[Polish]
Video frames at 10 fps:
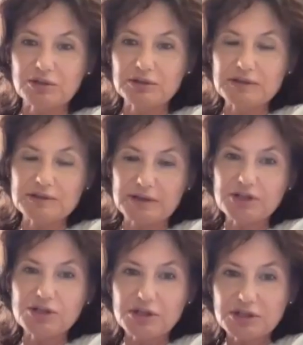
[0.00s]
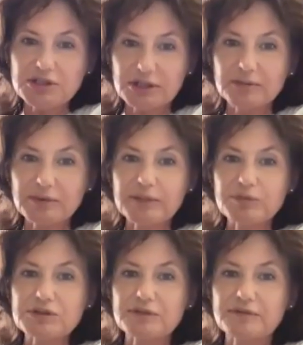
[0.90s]
on jest najczęściej
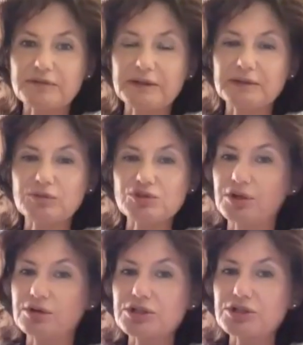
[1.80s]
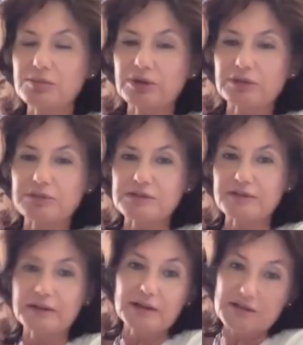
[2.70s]
metabolizowany, może niekoniecznie
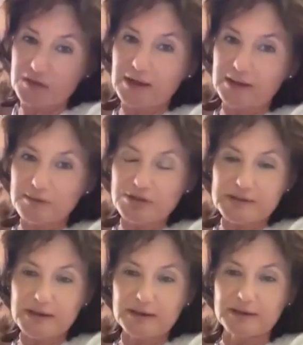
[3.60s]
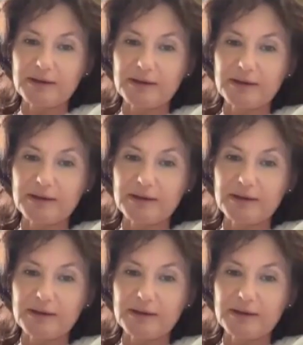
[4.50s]
metabolizowany, ale jest wydalany przez nerki,